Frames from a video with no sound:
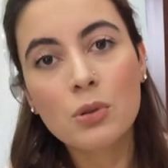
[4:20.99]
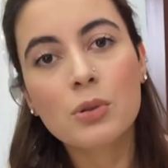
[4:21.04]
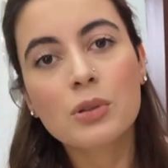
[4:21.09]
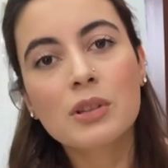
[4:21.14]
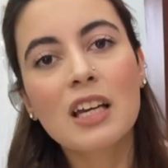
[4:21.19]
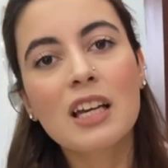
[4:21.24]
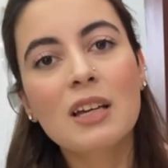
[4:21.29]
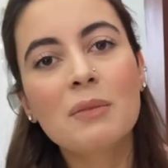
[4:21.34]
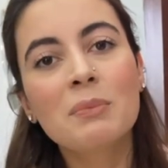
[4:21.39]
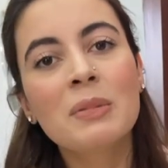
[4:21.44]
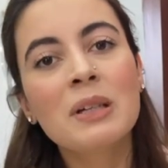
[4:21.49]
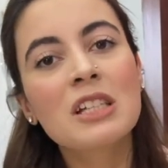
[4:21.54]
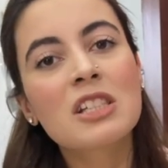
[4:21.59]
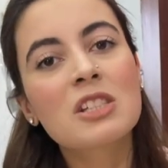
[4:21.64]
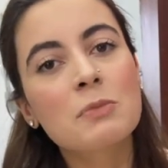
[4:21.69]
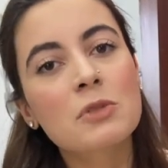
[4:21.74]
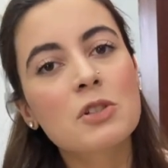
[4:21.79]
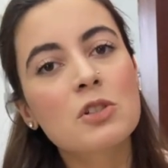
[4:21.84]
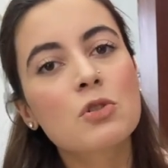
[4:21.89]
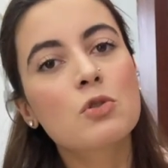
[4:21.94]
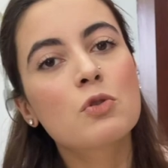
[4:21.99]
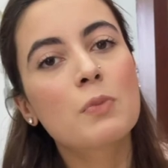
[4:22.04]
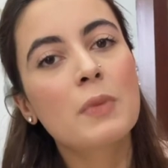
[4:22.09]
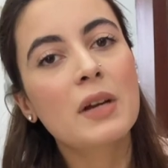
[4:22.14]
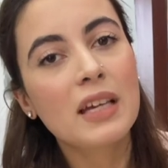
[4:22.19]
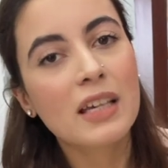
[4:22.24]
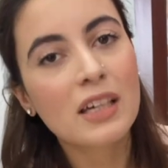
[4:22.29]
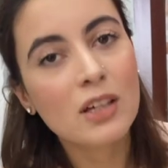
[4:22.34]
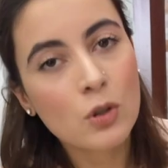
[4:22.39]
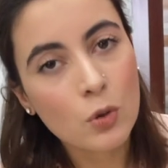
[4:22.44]
होता है बीच में जो हूँ
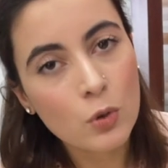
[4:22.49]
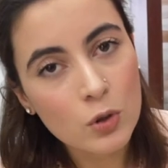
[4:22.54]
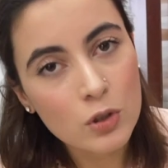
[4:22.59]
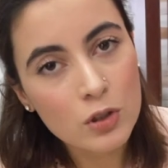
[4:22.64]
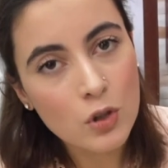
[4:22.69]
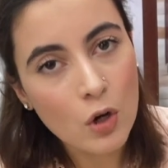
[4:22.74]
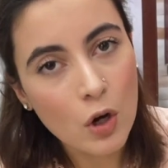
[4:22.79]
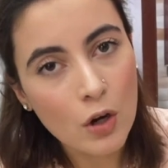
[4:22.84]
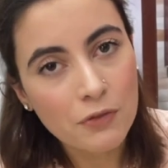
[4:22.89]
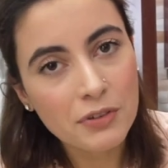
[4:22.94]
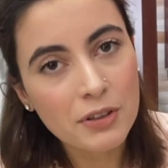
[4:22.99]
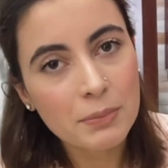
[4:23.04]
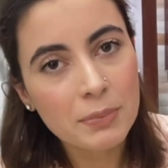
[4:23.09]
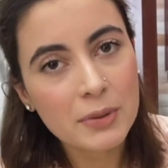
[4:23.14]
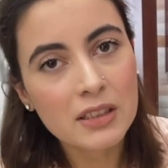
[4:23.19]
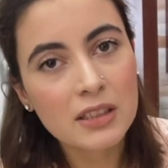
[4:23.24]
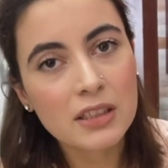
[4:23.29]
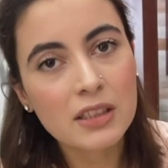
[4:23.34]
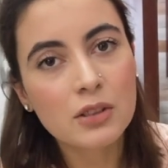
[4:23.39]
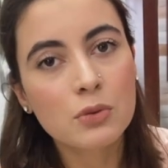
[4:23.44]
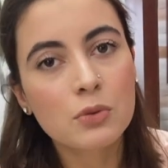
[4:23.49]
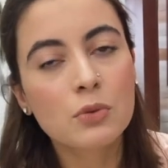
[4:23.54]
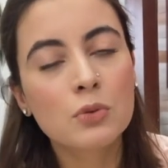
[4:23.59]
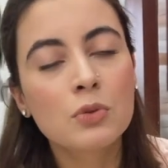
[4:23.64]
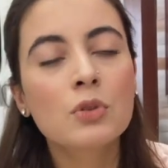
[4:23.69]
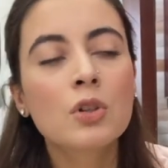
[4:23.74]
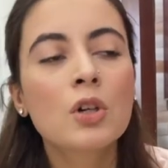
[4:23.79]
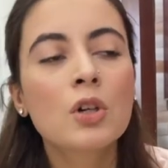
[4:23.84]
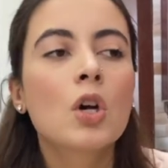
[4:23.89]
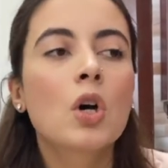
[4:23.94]
मैं एक कोल्ड कॉफ़ी पीती हूँ